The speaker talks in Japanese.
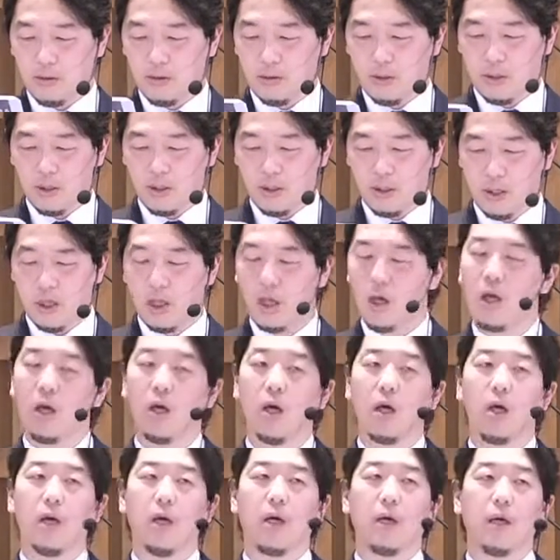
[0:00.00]
ですね
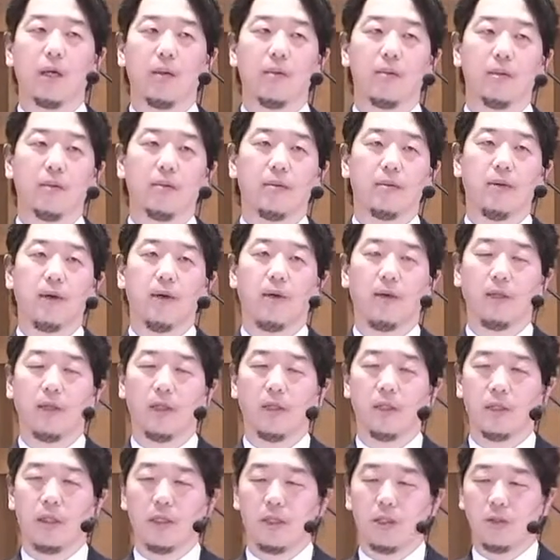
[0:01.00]
神様は
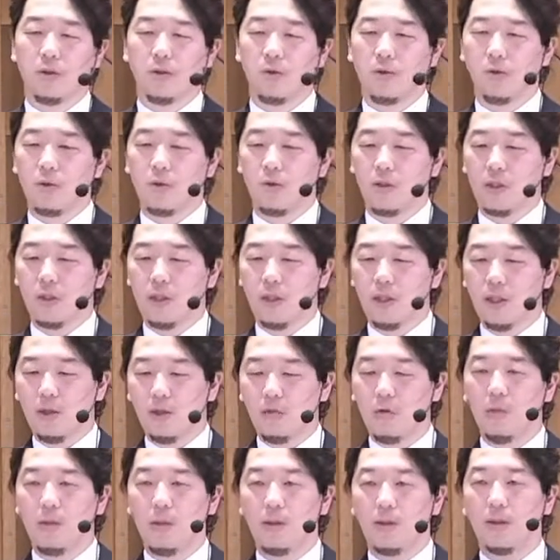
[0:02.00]
私たちをつなぎ
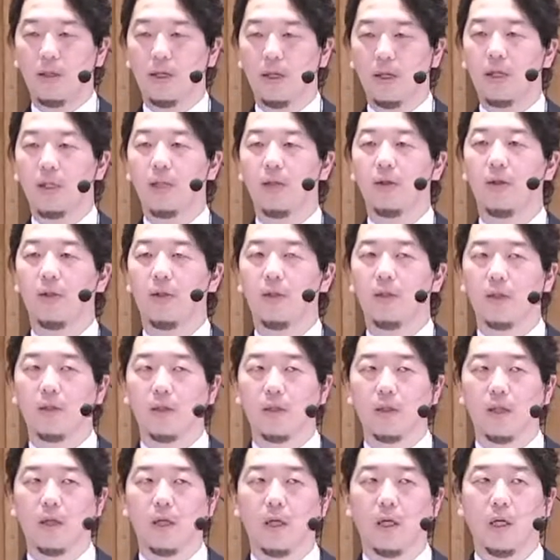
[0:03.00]
止めるだけではな
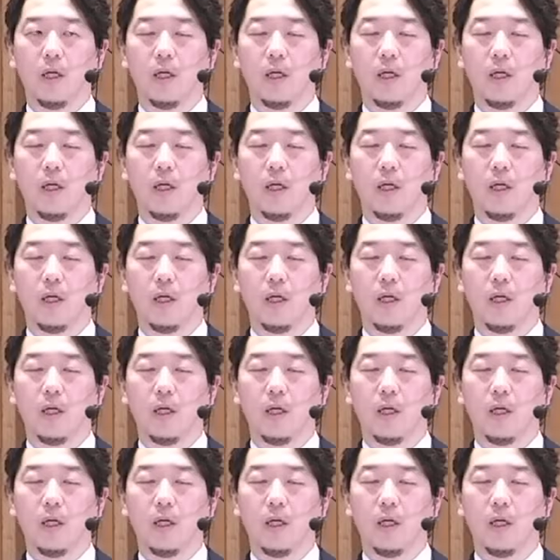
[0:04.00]
く